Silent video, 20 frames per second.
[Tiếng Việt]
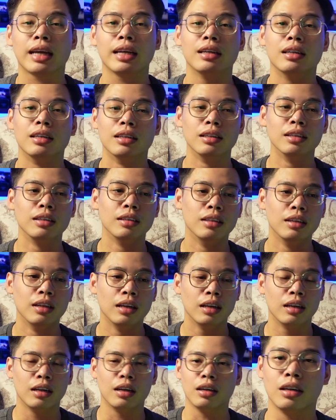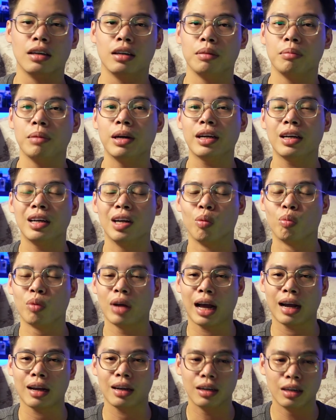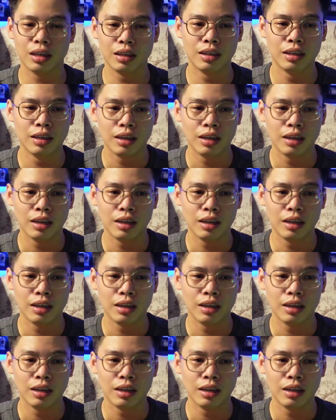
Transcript: thành hơn uh, bớt nồng nặc hơn